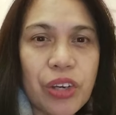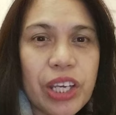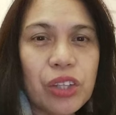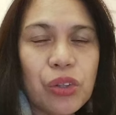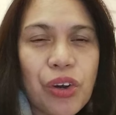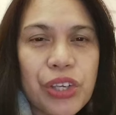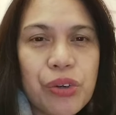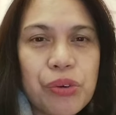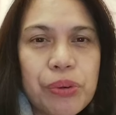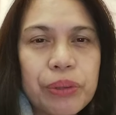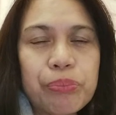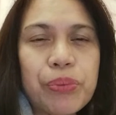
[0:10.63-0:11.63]
Ito
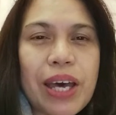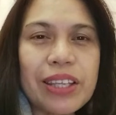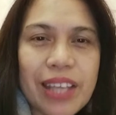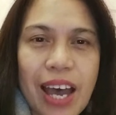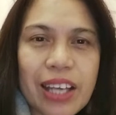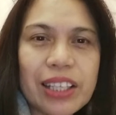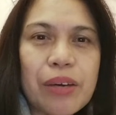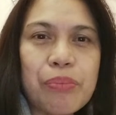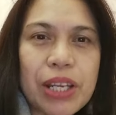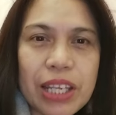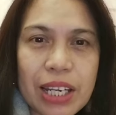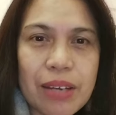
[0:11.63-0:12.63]
yung product ng
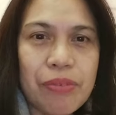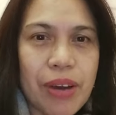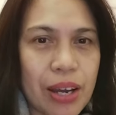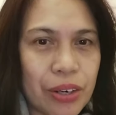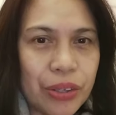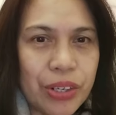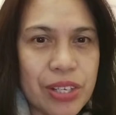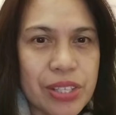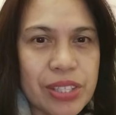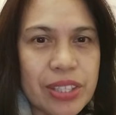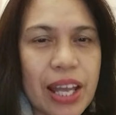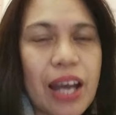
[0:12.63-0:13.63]
Manila
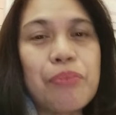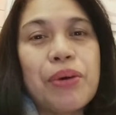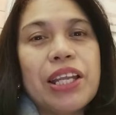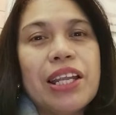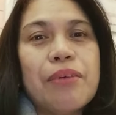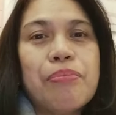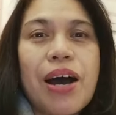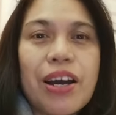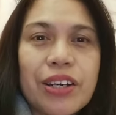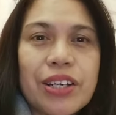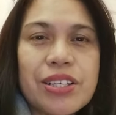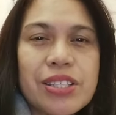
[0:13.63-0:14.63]
Bankers na ang Manila
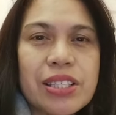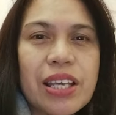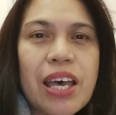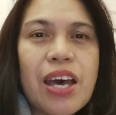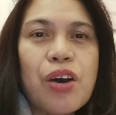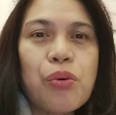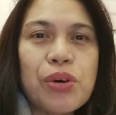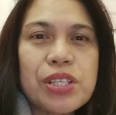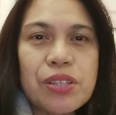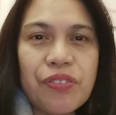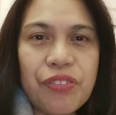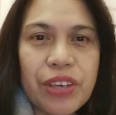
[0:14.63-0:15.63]
Bankers
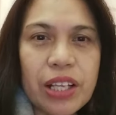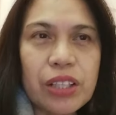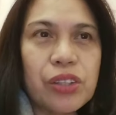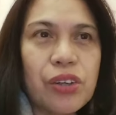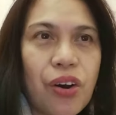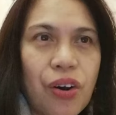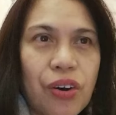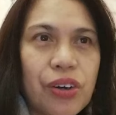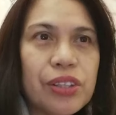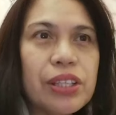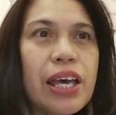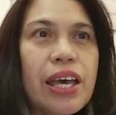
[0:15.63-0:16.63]
was built
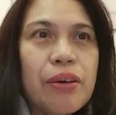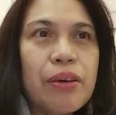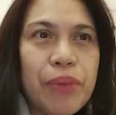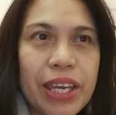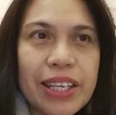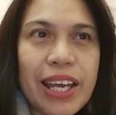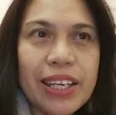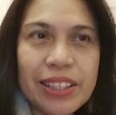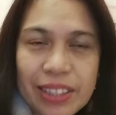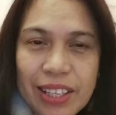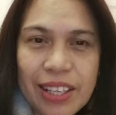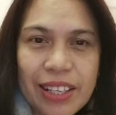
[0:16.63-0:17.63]
on May
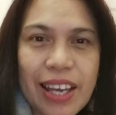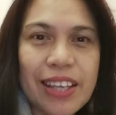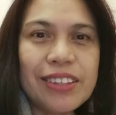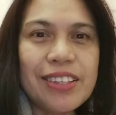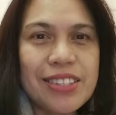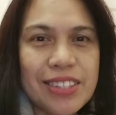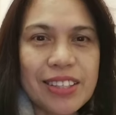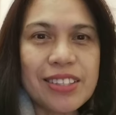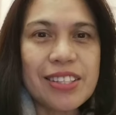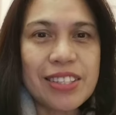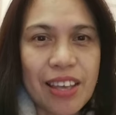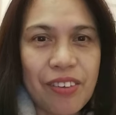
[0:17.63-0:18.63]
19,
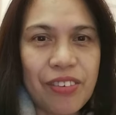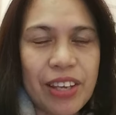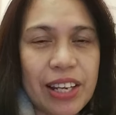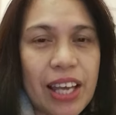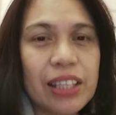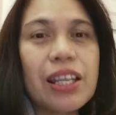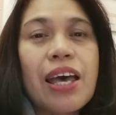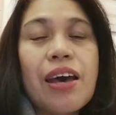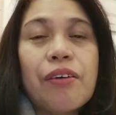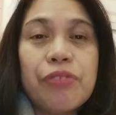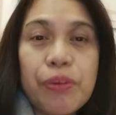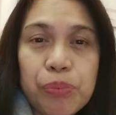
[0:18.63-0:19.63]
1967 at
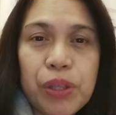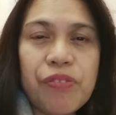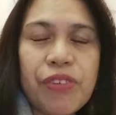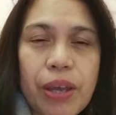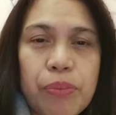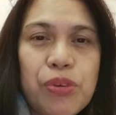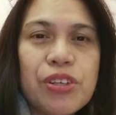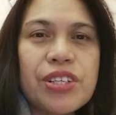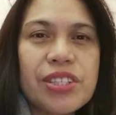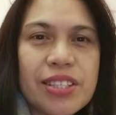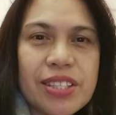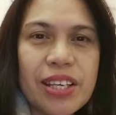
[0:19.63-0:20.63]
55
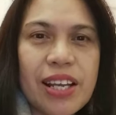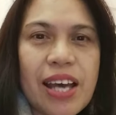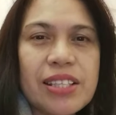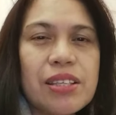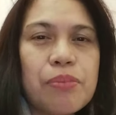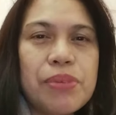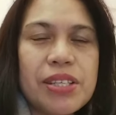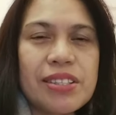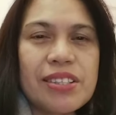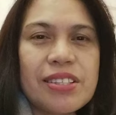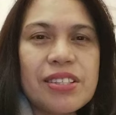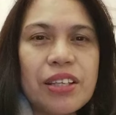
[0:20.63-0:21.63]
years na sila sa
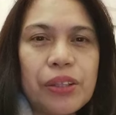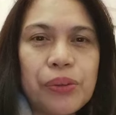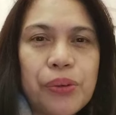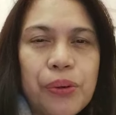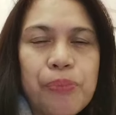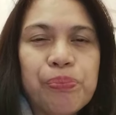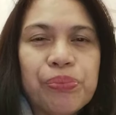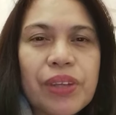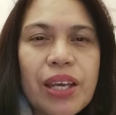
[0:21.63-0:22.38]
business na to.